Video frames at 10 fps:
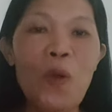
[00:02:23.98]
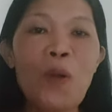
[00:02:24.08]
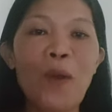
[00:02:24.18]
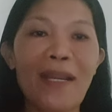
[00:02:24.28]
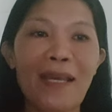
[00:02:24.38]

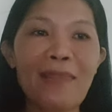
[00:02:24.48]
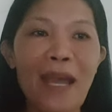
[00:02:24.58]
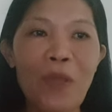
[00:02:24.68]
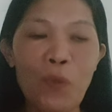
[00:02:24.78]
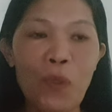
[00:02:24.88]

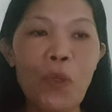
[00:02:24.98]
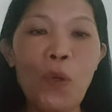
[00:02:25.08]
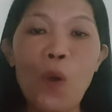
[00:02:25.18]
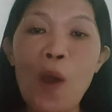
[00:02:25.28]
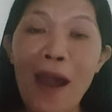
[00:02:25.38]

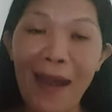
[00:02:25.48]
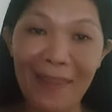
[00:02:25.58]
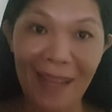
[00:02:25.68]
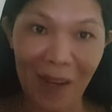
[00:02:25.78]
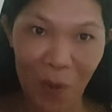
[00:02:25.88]
41 at
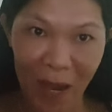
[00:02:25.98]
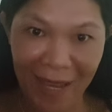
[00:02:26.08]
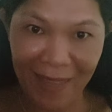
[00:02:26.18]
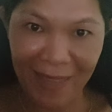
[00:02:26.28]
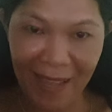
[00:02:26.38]
ang
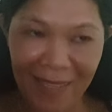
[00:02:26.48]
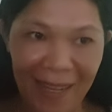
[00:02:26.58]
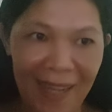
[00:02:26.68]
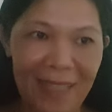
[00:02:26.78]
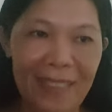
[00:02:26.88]

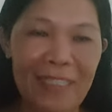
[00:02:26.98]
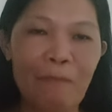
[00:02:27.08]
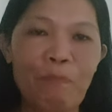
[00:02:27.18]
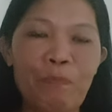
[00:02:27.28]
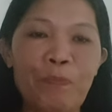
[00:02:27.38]

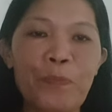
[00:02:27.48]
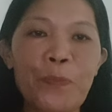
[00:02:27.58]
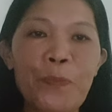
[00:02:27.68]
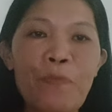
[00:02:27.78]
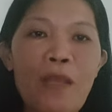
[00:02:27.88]

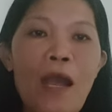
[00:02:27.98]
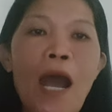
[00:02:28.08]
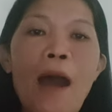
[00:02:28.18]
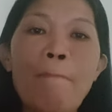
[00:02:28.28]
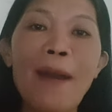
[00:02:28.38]

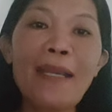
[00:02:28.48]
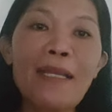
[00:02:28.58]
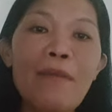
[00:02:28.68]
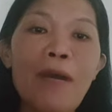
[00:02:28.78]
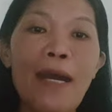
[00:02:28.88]
43. Pare
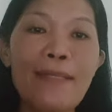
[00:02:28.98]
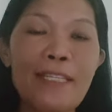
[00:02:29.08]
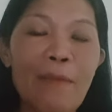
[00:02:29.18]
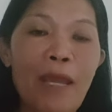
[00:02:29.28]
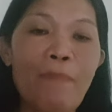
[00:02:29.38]
naman
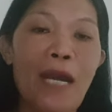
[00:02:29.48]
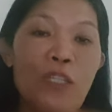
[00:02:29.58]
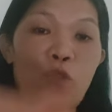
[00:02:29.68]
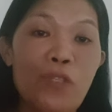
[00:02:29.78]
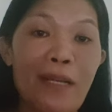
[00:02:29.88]
sa may mga
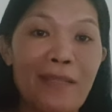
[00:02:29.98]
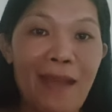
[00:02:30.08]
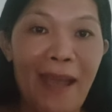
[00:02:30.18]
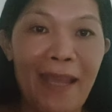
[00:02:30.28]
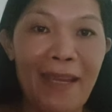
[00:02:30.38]
sudyak
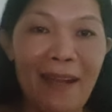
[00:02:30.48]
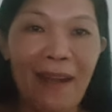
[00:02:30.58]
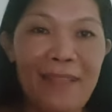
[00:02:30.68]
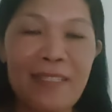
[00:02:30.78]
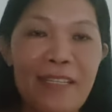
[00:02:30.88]
sign na
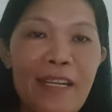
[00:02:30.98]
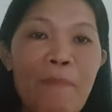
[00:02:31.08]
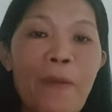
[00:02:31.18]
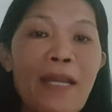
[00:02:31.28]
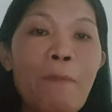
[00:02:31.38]
cancer,
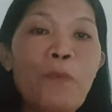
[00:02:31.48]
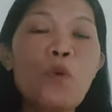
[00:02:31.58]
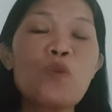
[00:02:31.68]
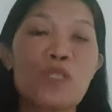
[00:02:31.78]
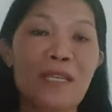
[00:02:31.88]
para
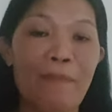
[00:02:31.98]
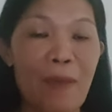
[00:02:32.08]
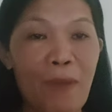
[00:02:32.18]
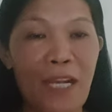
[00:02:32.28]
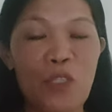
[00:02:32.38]
po sa
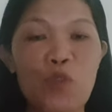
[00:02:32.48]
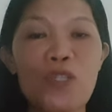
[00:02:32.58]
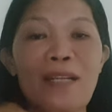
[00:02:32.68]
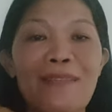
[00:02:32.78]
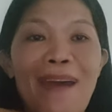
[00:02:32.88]
may mga
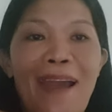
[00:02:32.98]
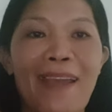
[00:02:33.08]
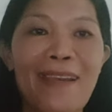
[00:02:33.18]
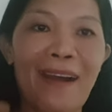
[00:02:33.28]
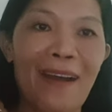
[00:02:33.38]
sudyak
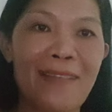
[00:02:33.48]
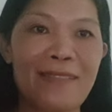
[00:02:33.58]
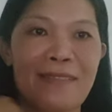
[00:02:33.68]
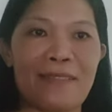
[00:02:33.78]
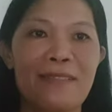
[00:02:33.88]
sign na
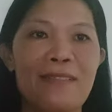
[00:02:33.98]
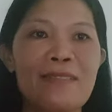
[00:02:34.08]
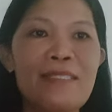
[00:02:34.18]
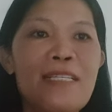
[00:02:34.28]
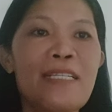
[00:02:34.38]
cancer,
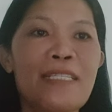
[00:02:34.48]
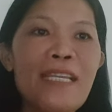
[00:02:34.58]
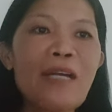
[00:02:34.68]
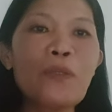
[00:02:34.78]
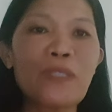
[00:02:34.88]

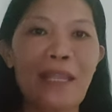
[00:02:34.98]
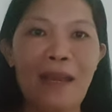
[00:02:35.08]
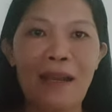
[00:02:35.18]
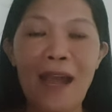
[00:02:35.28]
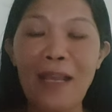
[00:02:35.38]
sinagot na
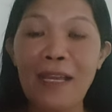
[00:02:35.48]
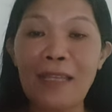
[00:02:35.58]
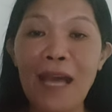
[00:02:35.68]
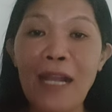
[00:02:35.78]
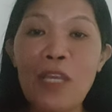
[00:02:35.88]
ng langit
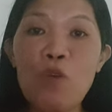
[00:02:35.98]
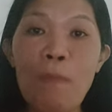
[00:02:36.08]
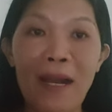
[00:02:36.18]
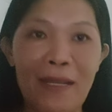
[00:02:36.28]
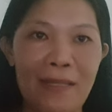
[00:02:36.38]
ang iyong
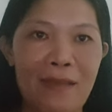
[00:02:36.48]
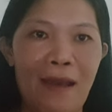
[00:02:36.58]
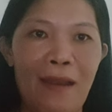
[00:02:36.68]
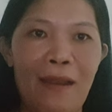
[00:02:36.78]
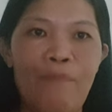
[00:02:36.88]
mga dasal.